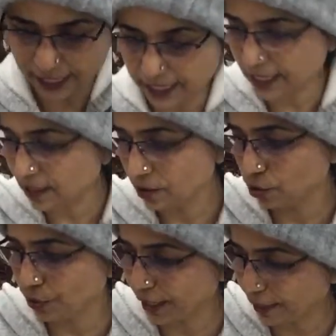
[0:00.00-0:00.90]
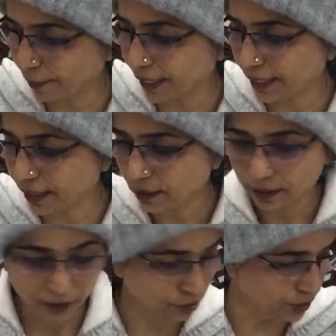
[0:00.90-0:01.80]
चीज़ जो रेडीमेड है
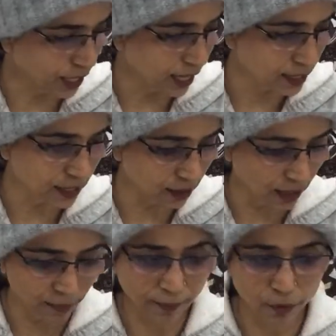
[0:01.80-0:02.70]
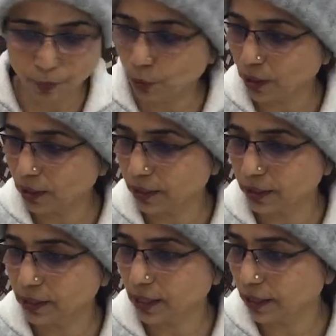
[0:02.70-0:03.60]
क्योंकि आज का काम आपको पूरा करके
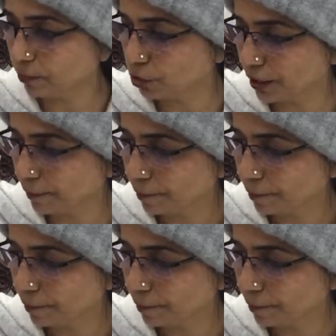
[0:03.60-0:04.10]
दिखाना है मुझे